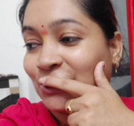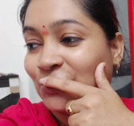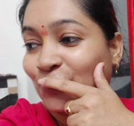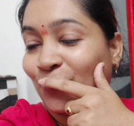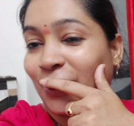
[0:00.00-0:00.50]
जो
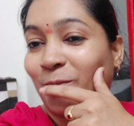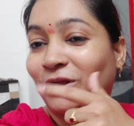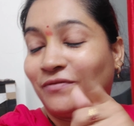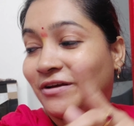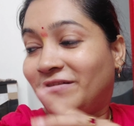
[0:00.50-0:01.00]
तुम लोग का
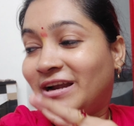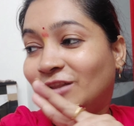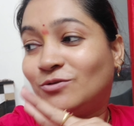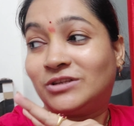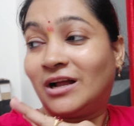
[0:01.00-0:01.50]
बहुत फेवरेट है
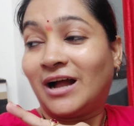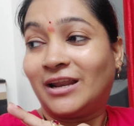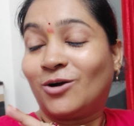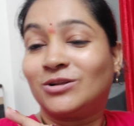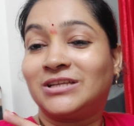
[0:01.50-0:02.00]
दूसरा
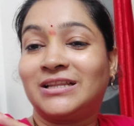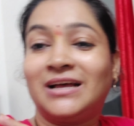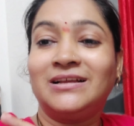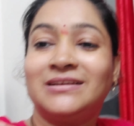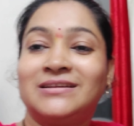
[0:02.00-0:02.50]
गाना कौन सा था